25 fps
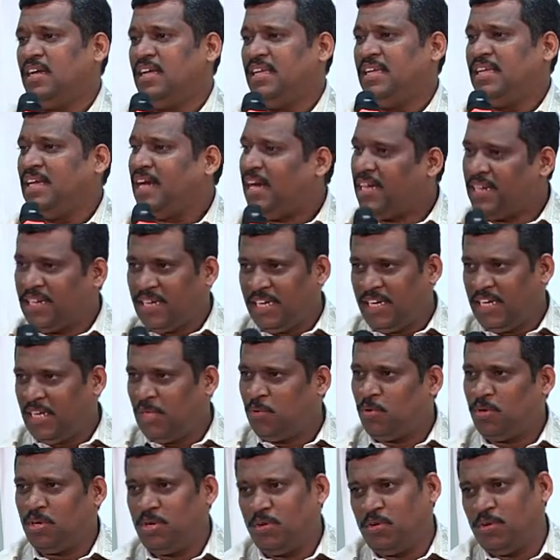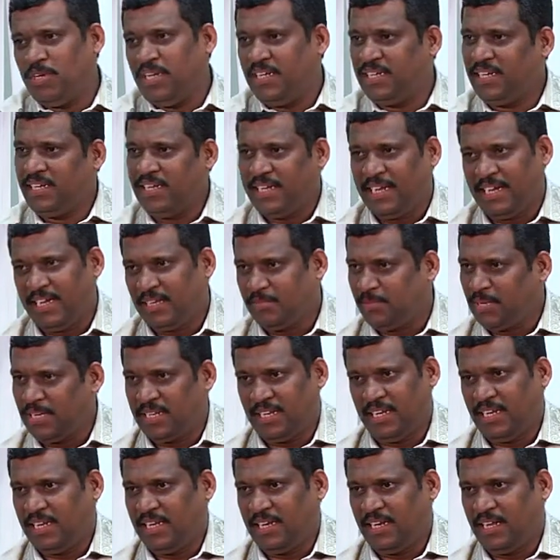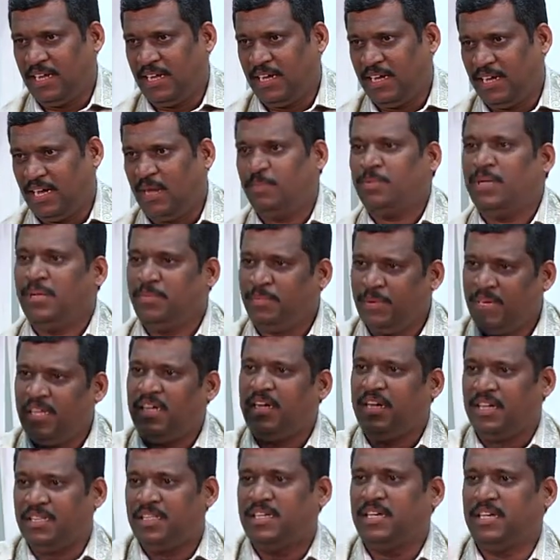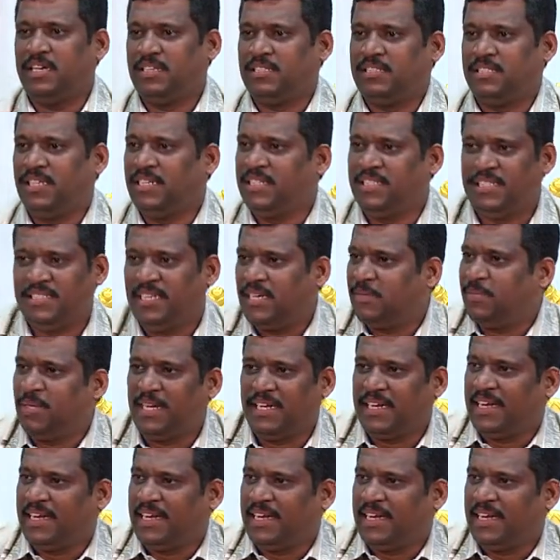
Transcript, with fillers: யாருக்கிட்டேயும் உங்கள் நோய் என்னன்னு கேட்க மாட்டேன் இல்லைங்களா அப்போ எப்படி அதை சிகிச்சை அப்படின்னு